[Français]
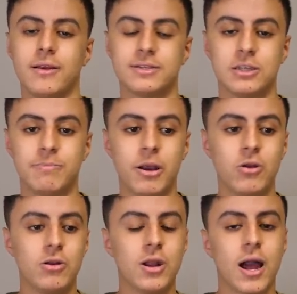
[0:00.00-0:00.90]
Ce n'est pas
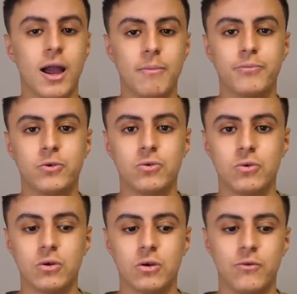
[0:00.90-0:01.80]
l'arabe que
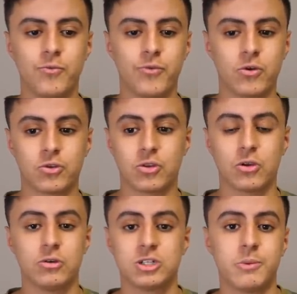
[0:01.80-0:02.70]
euh, vous pouvez entendre,
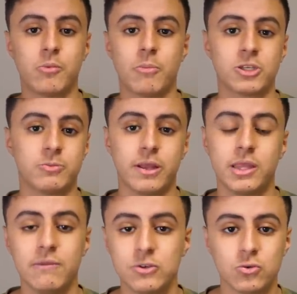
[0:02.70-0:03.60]
euh, je sais pas moi, par exemple, la
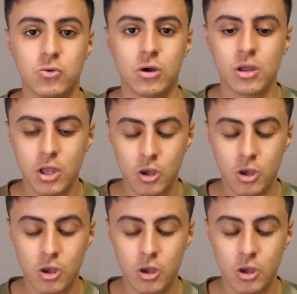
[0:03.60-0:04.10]
télévision quoi.